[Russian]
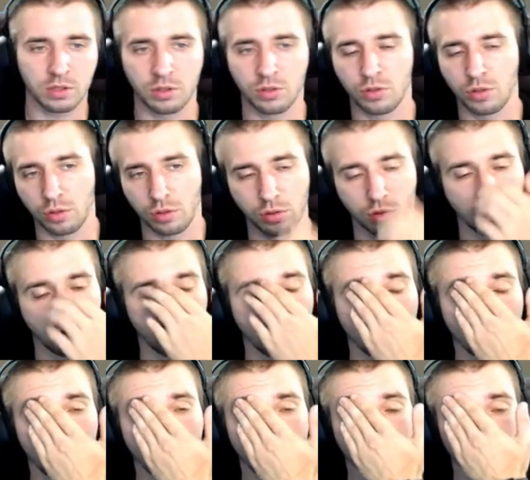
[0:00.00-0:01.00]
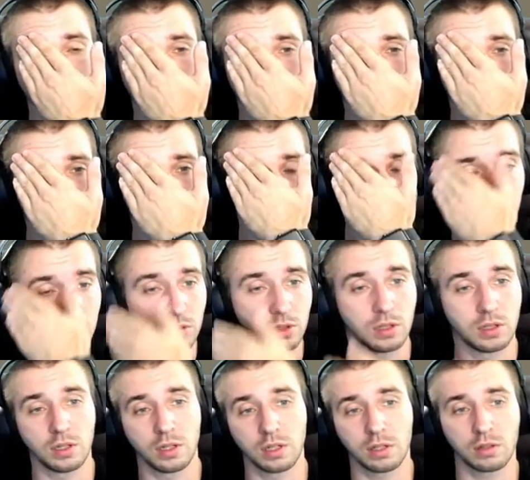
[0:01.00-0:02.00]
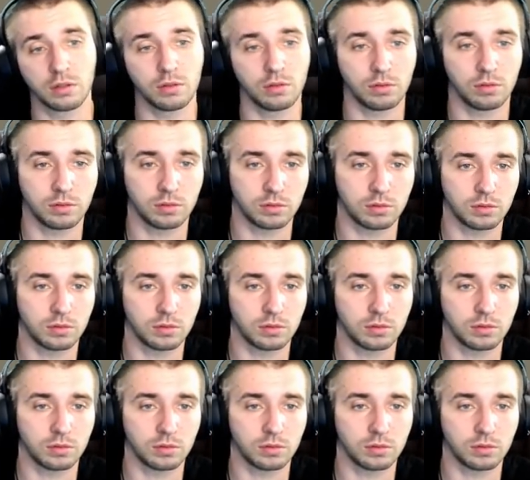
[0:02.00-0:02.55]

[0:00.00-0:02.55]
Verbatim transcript: ничего такого интересного сегодня нет, но...